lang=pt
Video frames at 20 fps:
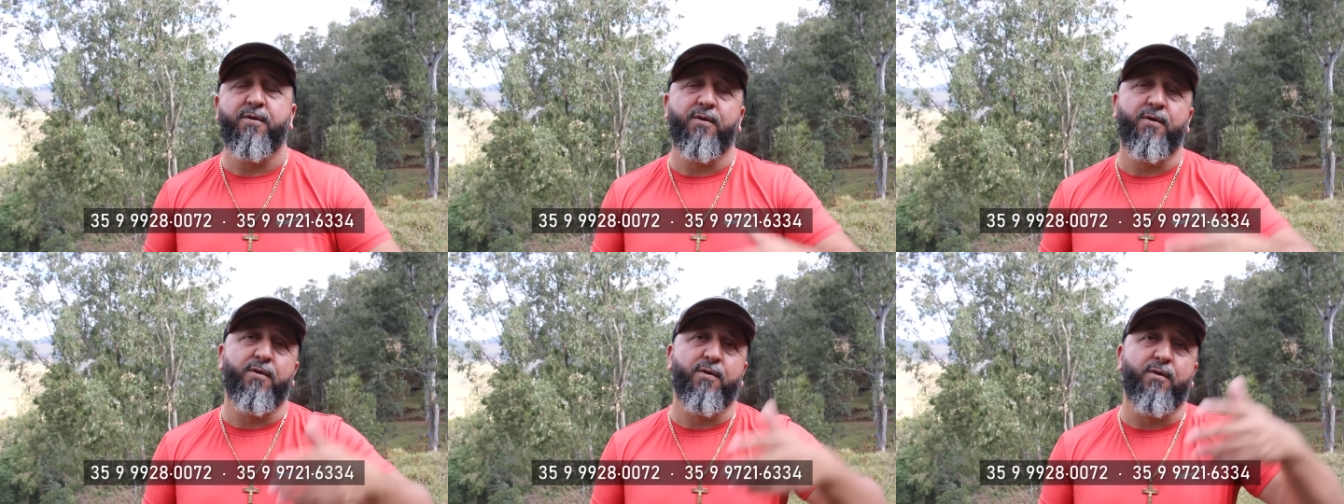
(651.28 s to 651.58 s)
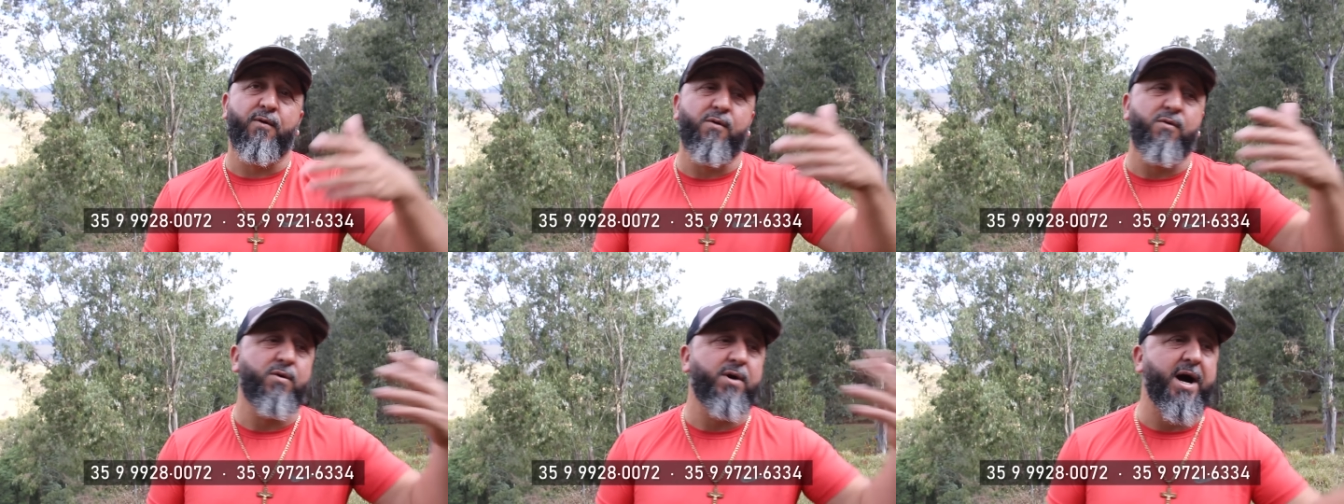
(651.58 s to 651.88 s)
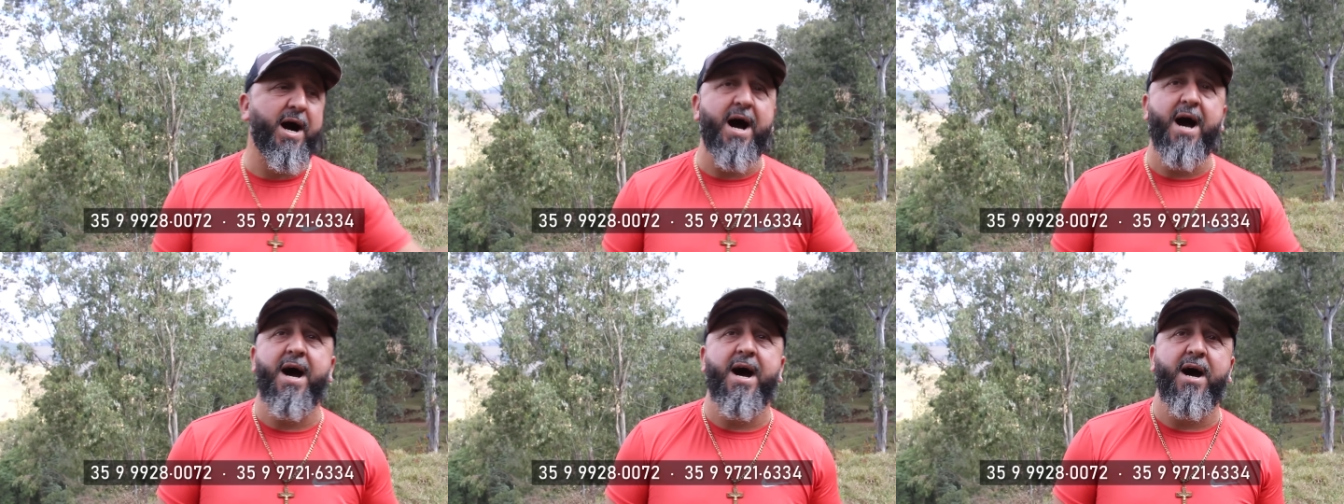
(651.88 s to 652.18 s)
um
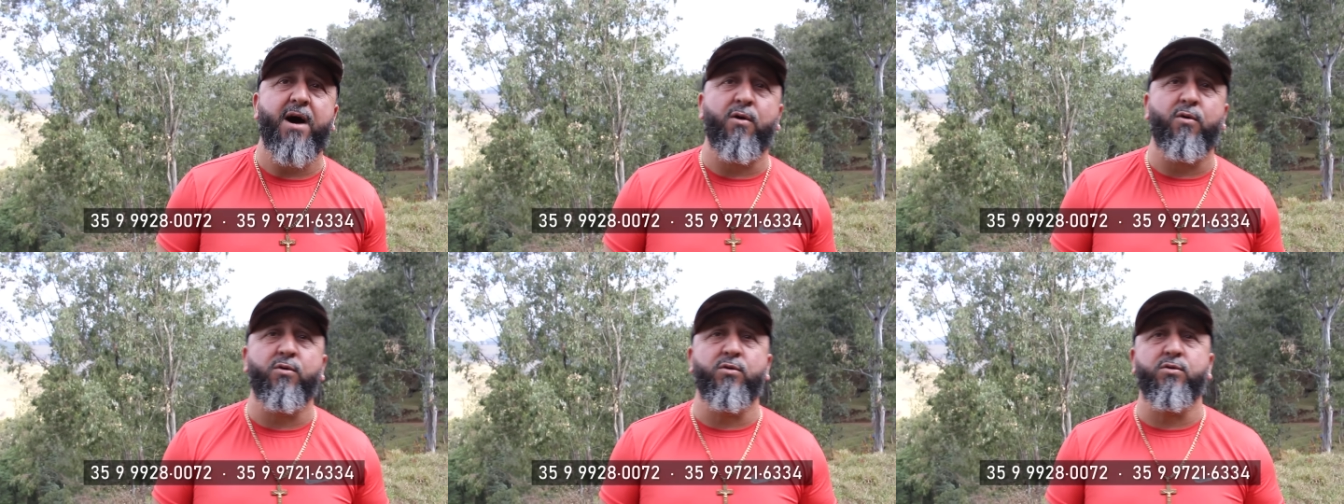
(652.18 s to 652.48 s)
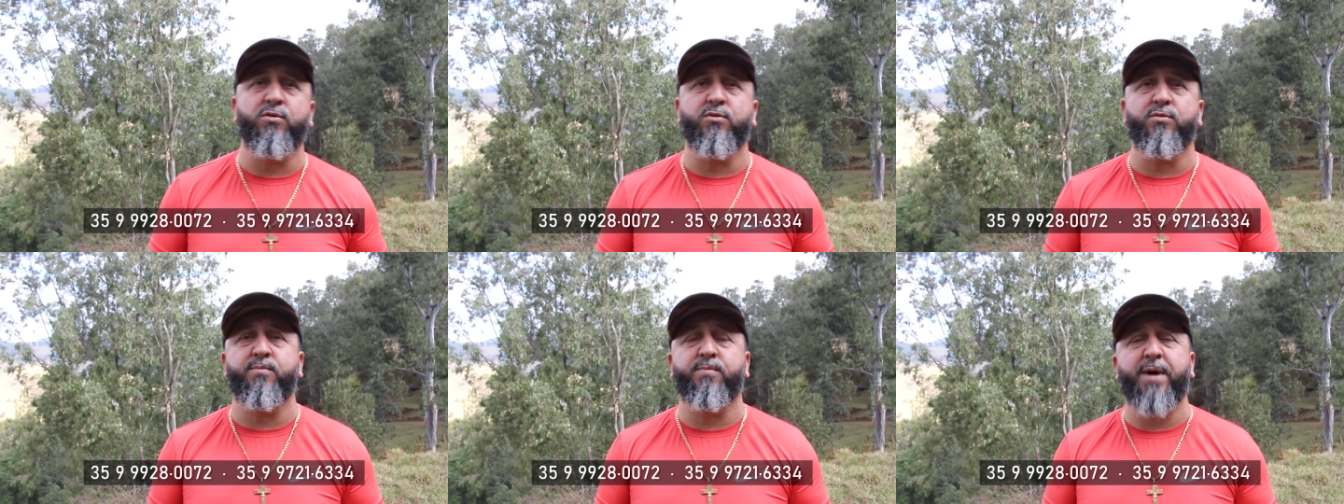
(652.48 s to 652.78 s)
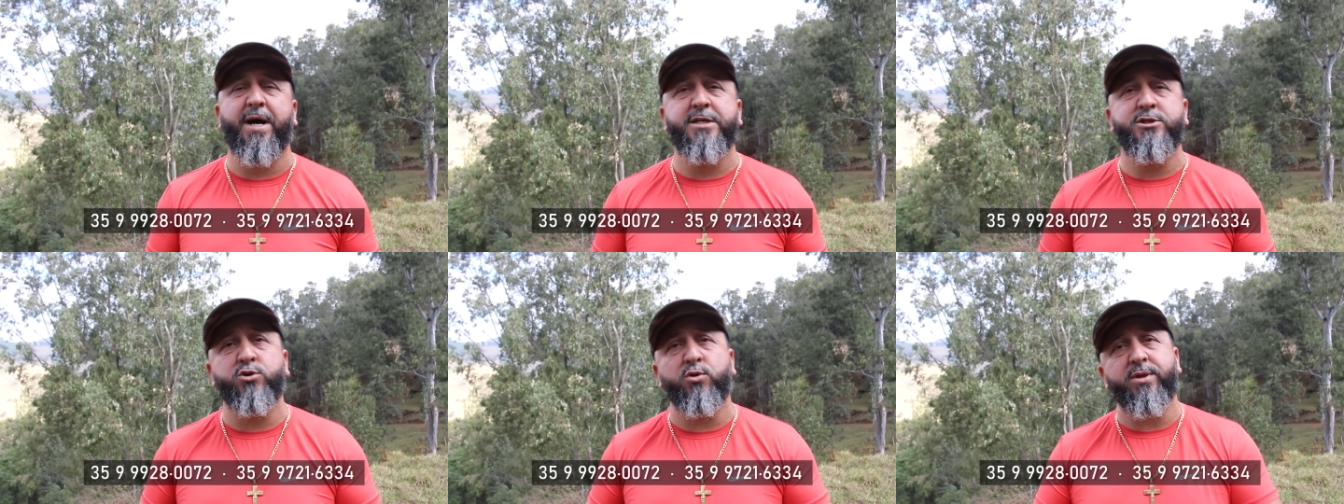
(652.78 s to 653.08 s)
carro,
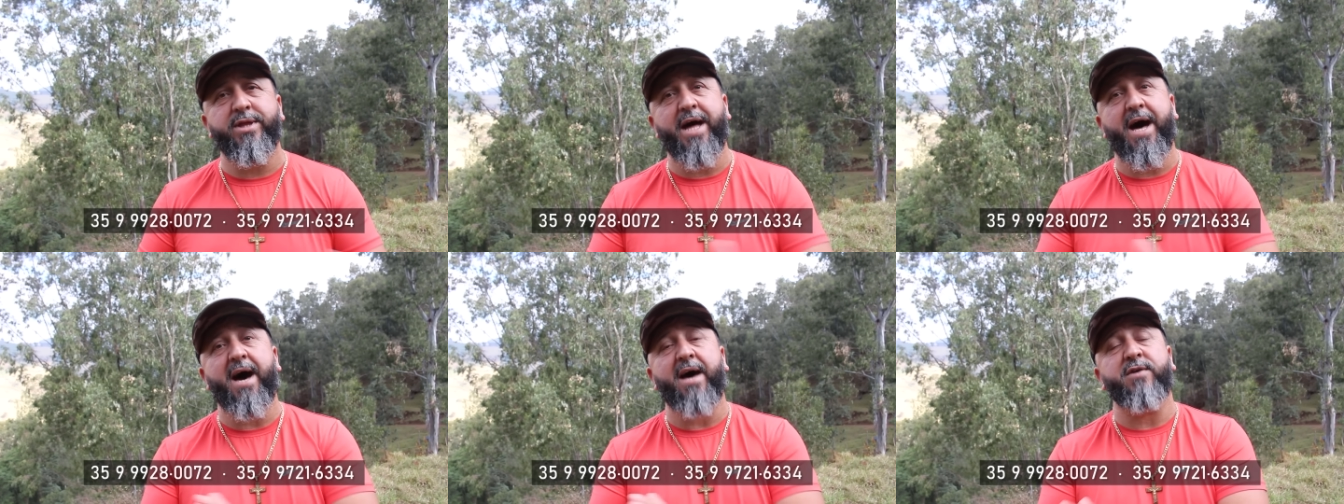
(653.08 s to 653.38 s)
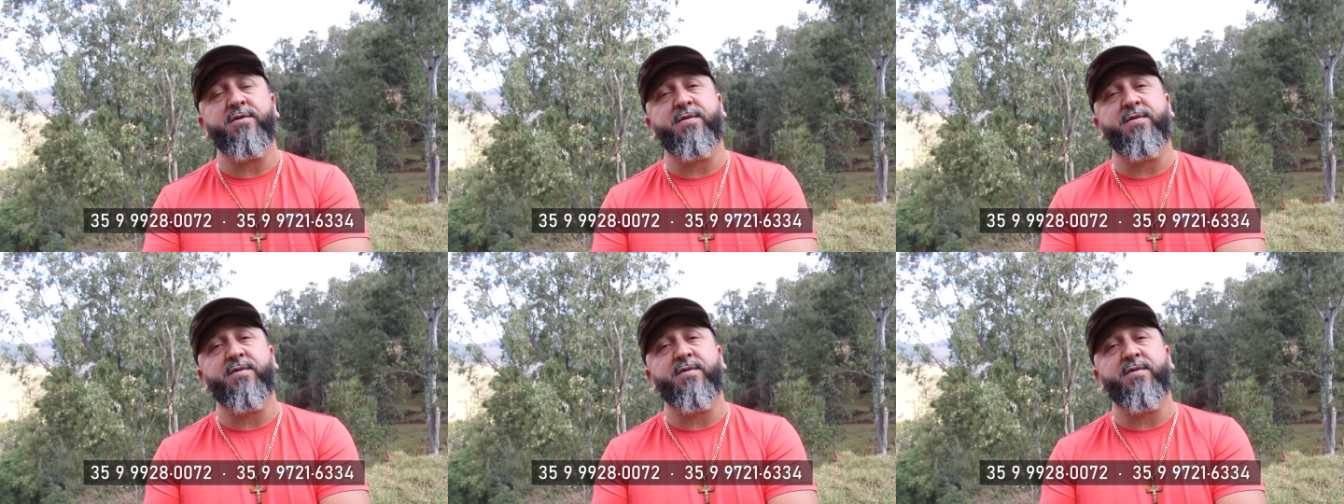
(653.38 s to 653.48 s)
para ajudar,